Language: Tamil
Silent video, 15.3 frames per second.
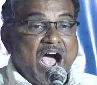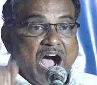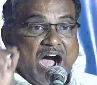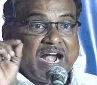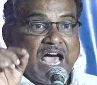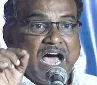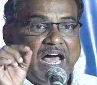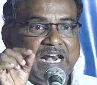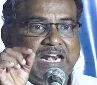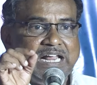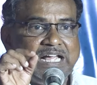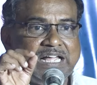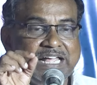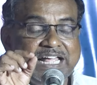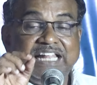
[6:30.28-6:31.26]
ஆனால்
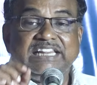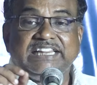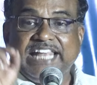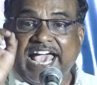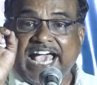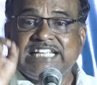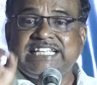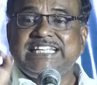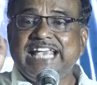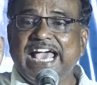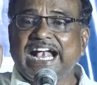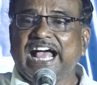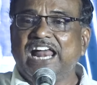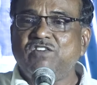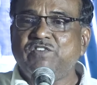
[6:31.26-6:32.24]
தேசிய
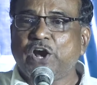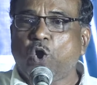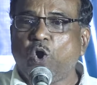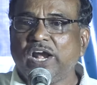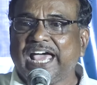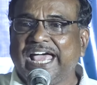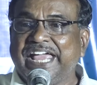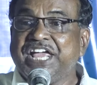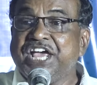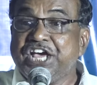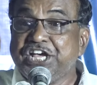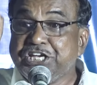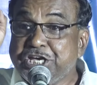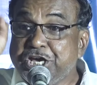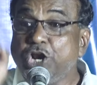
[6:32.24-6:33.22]
கல்விக் கொள்கை
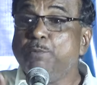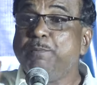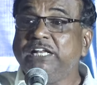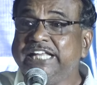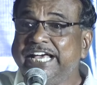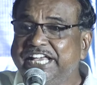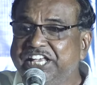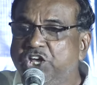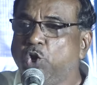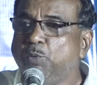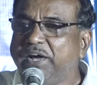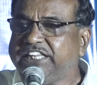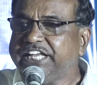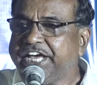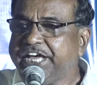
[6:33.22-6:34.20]
இருபது
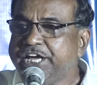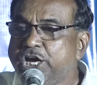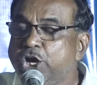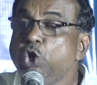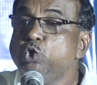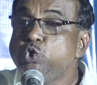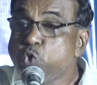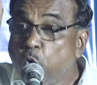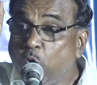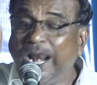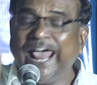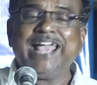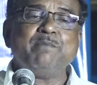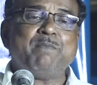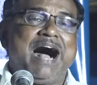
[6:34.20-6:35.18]
இருபது
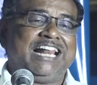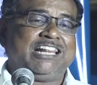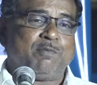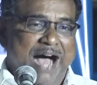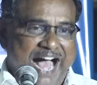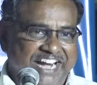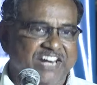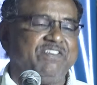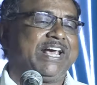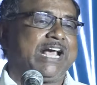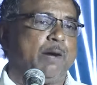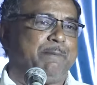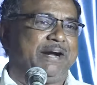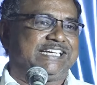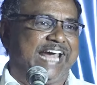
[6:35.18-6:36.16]
ஜூலை மாதம்
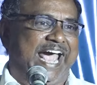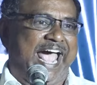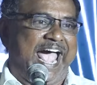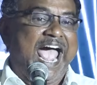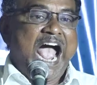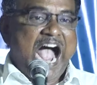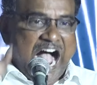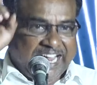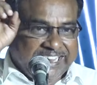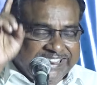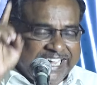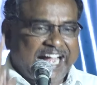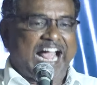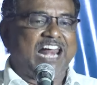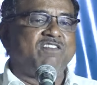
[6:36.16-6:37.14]
அறிவிக்கப்பட்ட
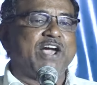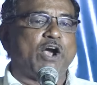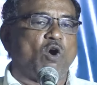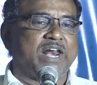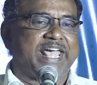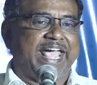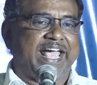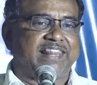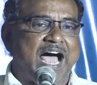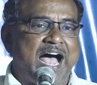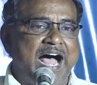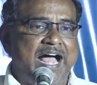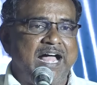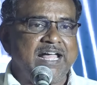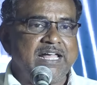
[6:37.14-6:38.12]
அந்த கல்விக் கொள்கையை
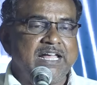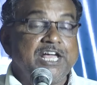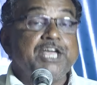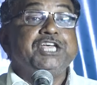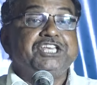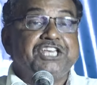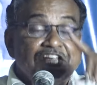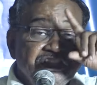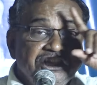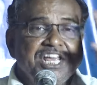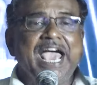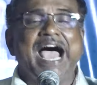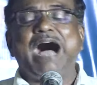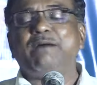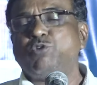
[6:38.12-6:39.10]
தான்
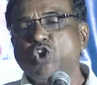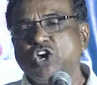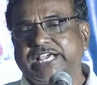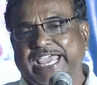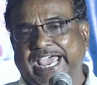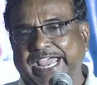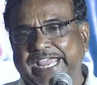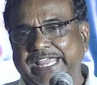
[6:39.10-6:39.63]
இந்தியா முழுக்க